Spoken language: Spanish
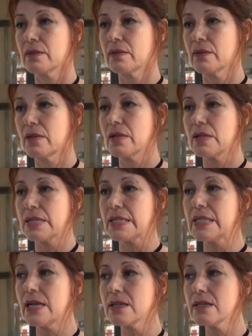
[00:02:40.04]
debía?
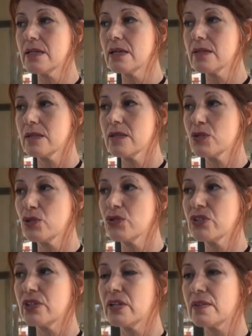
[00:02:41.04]
Sí, así es, eso
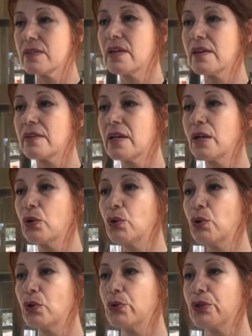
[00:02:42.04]
se ha
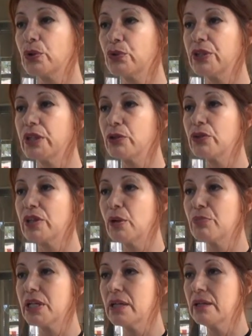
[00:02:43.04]
estado discutiendo
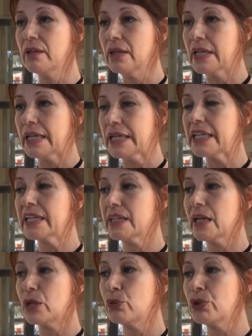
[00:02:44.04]
también en
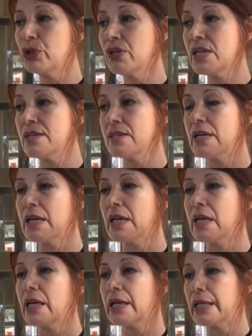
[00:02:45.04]
estas reuniones.
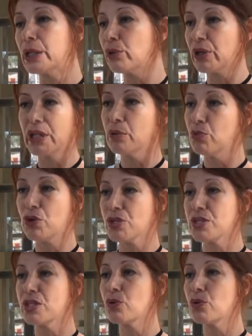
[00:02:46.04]
Eh, no queremos que se